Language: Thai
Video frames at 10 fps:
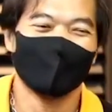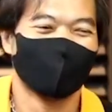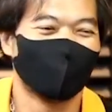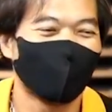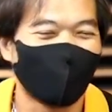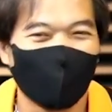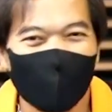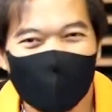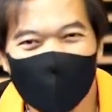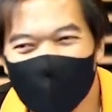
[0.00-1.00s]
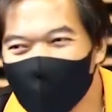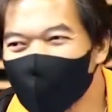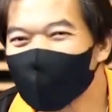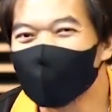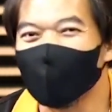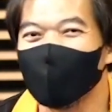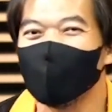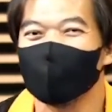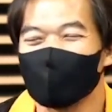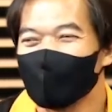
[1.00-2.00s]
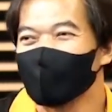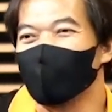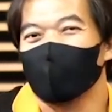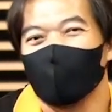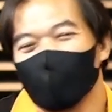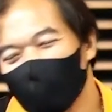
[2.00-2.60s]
ผมว่าหลายท่านโชคดีถูกหวยนะครับผมเองก็